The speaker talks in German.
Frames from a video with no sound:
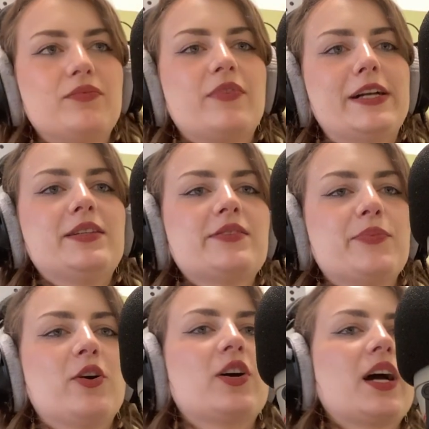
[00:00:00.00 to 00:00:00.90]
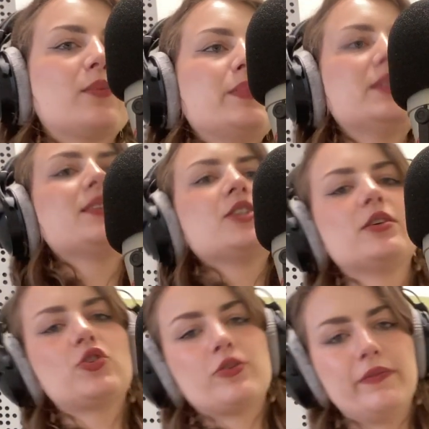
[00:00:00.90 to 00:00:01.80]
fällt es mir auch gerade ein
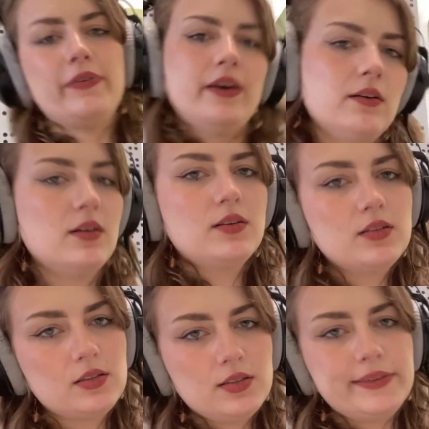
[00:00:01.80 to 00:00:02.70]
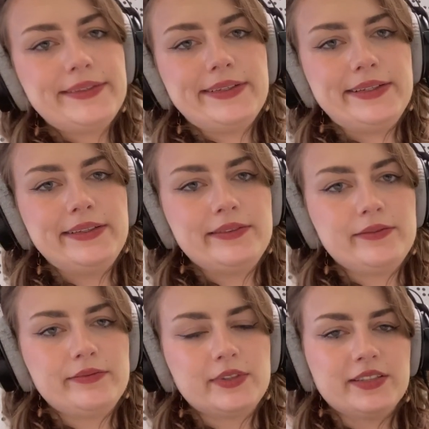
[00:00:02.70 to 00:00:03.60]
bisschen schwer, äh,
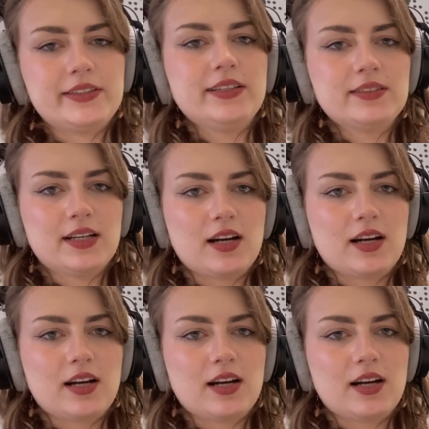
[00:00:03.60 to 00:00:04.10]
den Singsang